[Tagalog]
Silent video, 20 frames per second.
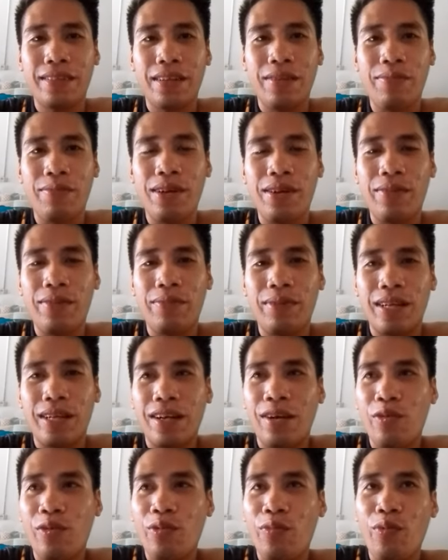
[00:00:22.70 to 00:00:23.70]
Aba,
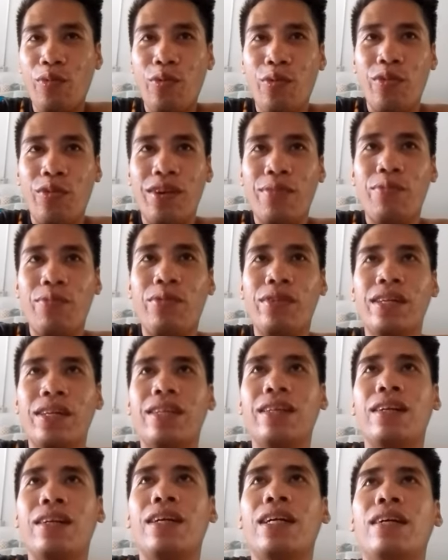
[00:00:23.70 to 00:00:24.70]
pagkahubo ng Hapon ay,
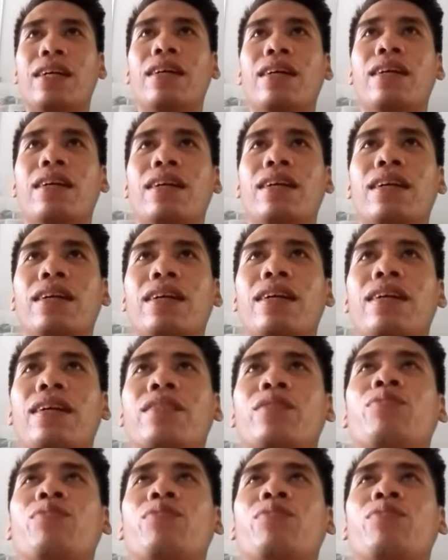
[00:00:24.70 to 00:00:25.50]
ah, ah